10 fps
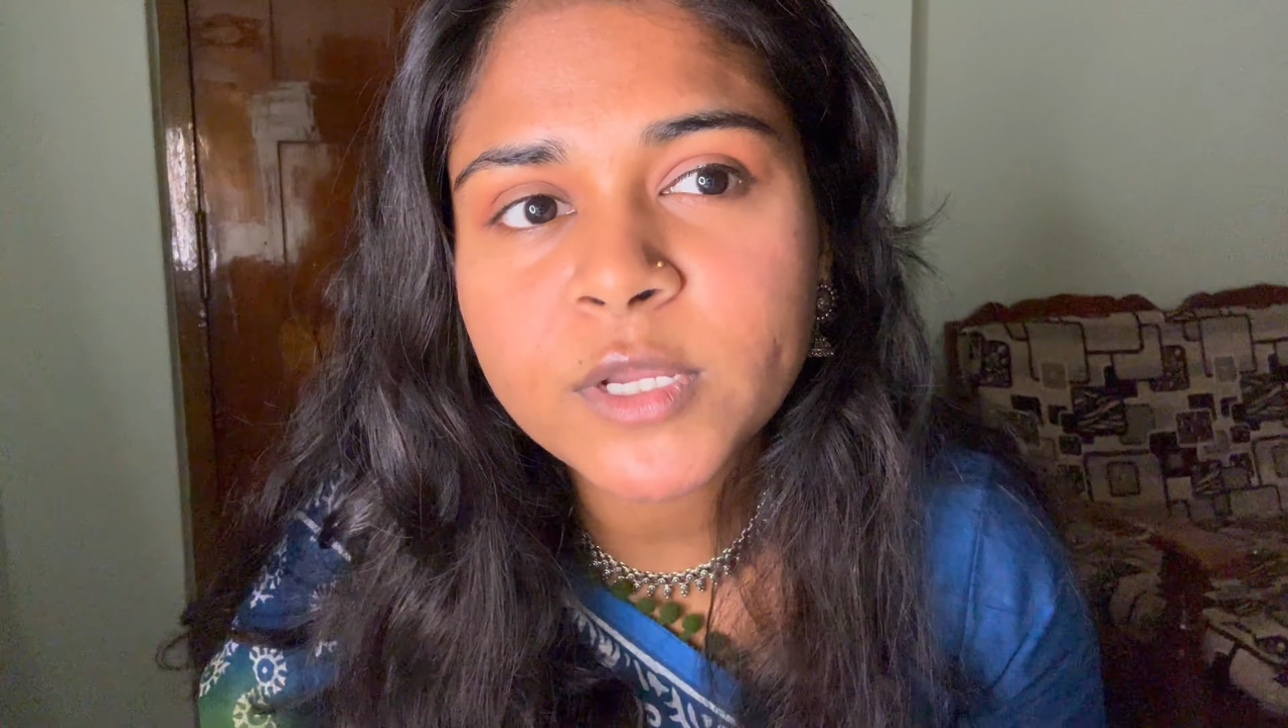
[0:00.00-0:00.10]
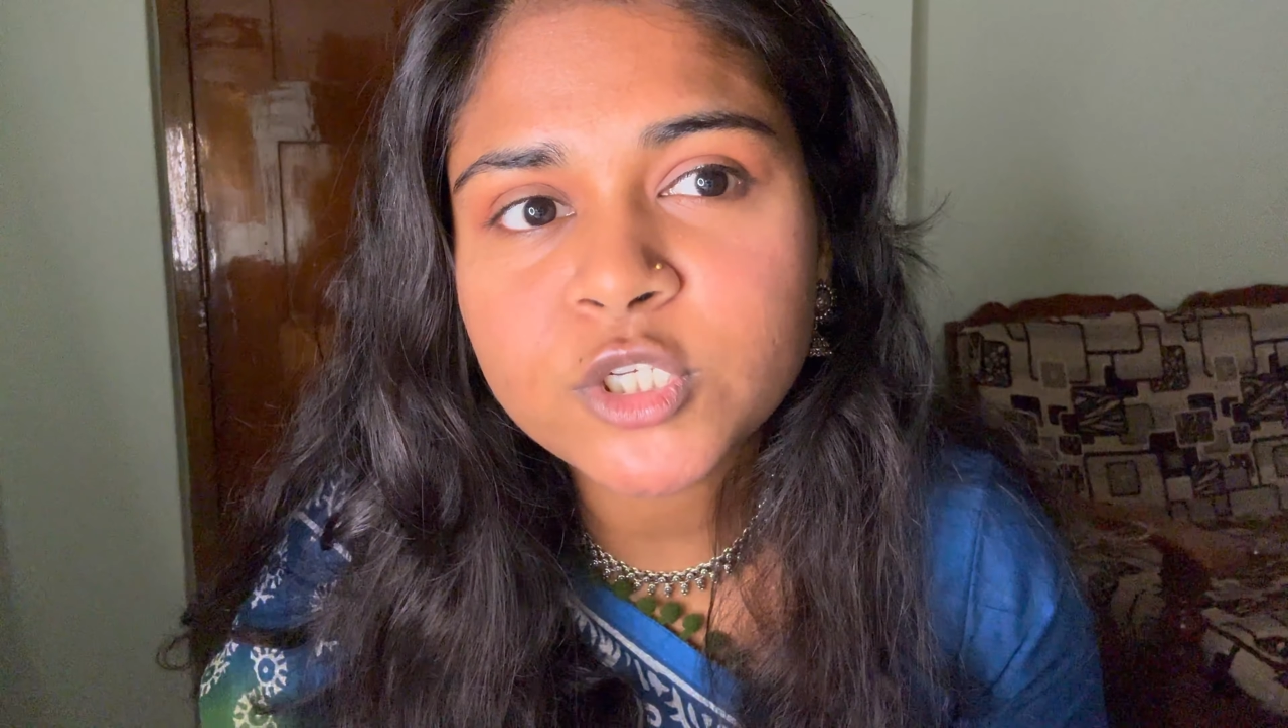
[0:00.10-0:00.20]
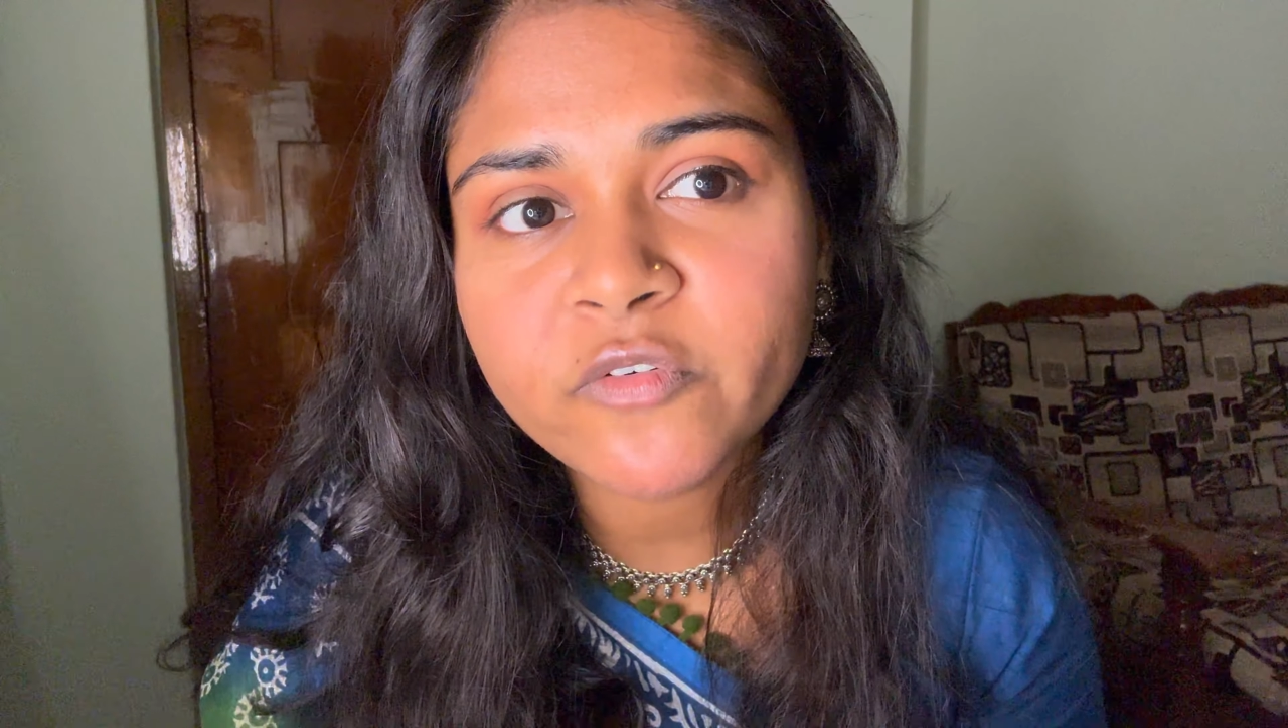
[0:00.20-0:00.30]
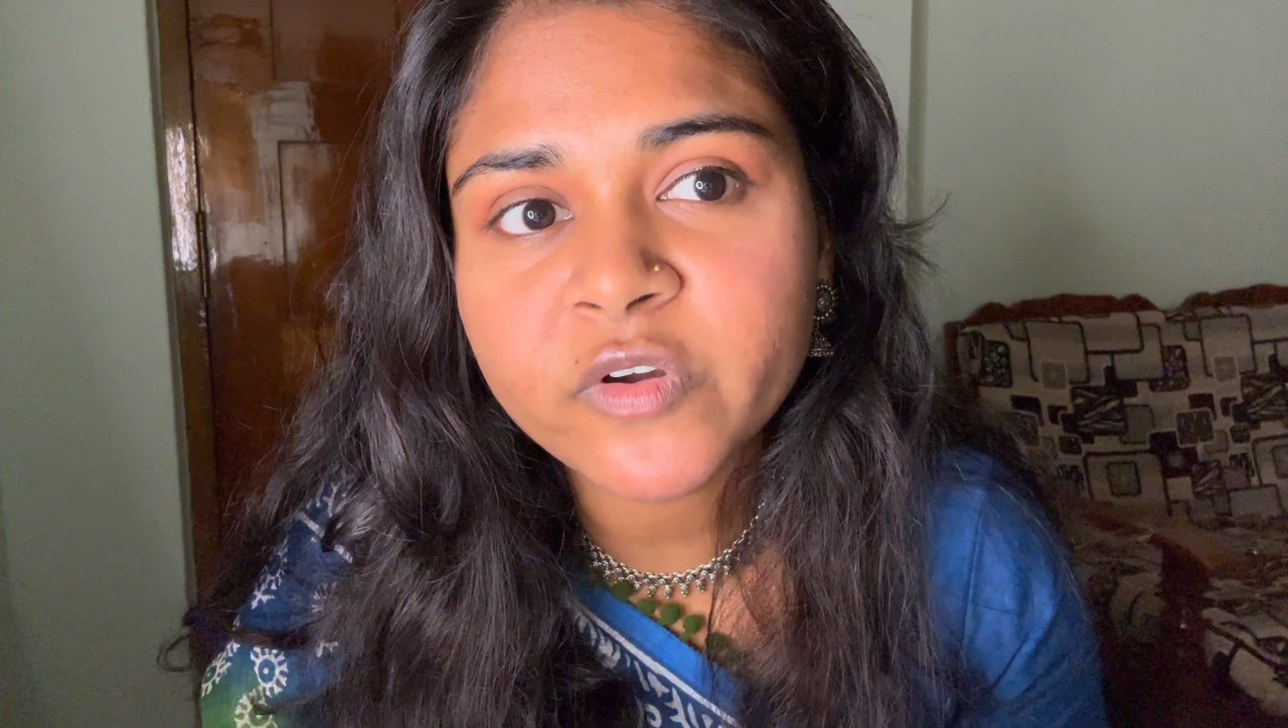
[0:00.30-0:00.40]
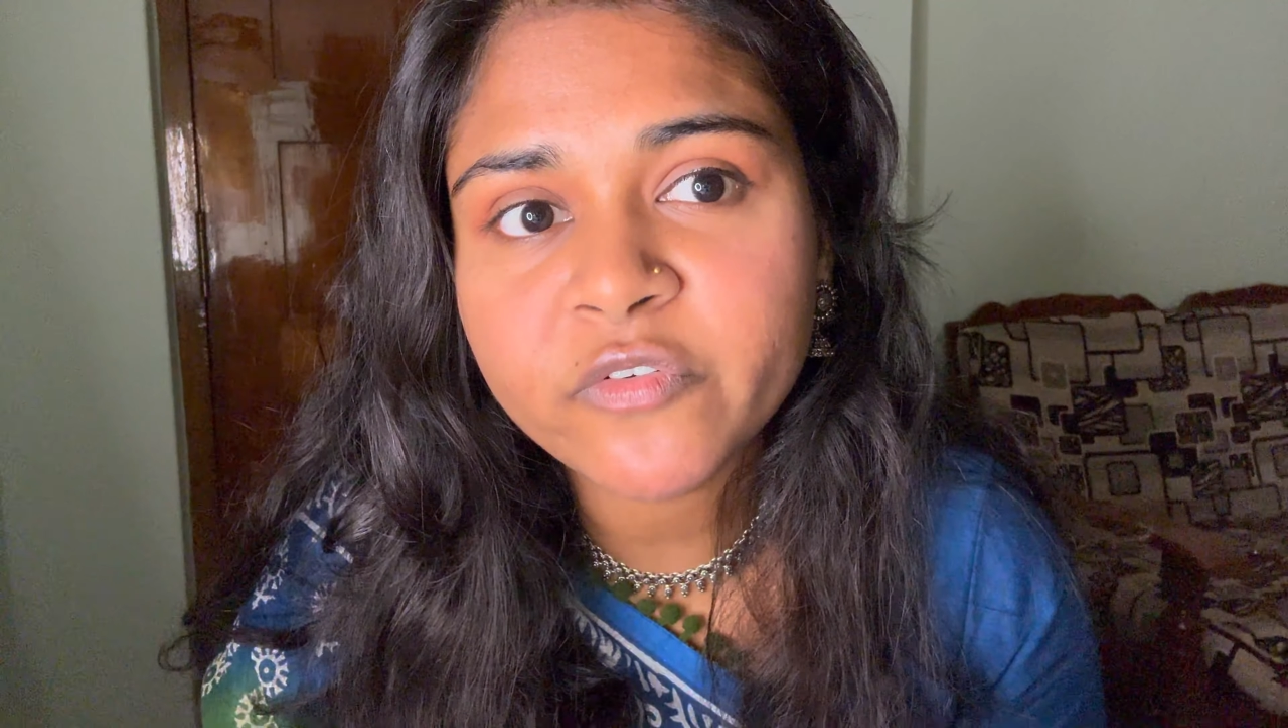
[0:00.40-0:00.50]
மச் ஆஃப்